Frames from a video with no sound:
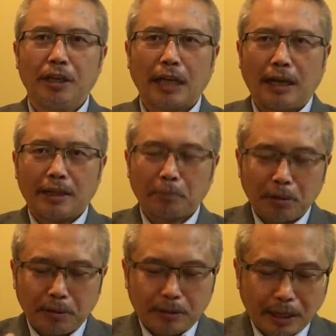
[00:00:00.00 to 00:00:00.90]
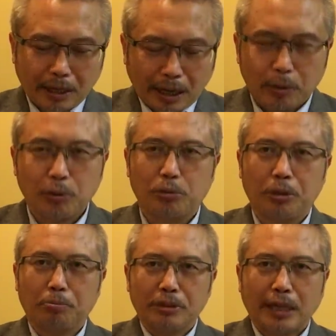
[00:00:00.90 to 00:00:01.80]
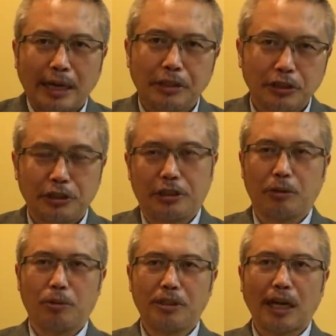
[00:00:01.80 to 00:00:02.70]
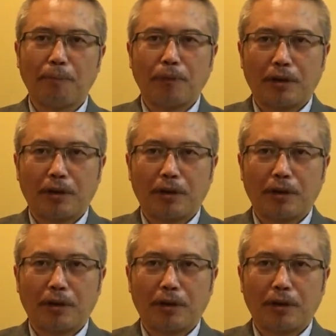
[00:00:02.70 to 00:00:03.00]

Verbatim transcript: 那他们那个爱国主义不是爱自己的国家，